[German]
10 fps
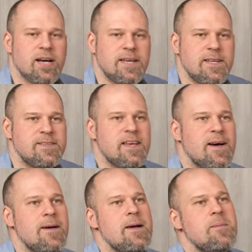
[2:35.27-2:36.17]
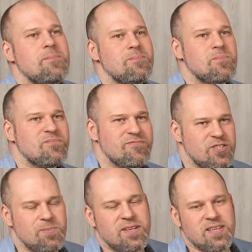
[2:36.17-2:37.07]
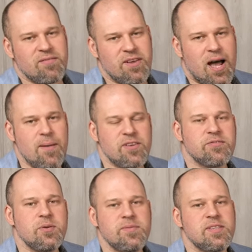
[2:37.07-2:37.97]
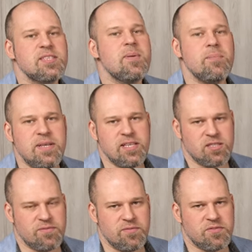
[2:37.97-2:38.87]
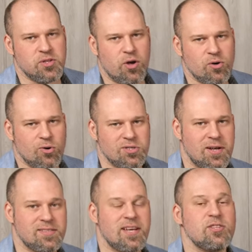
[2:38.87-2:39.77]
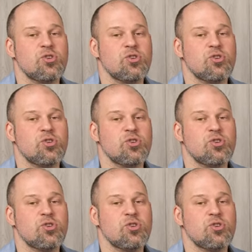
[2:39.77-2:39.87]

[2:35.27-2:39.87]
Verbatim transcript: rechnen, der, würde ich mal sagen, wenn er halbwegs vernünftig ist, mal mindestens 500 Euro kostet, dann seid ihr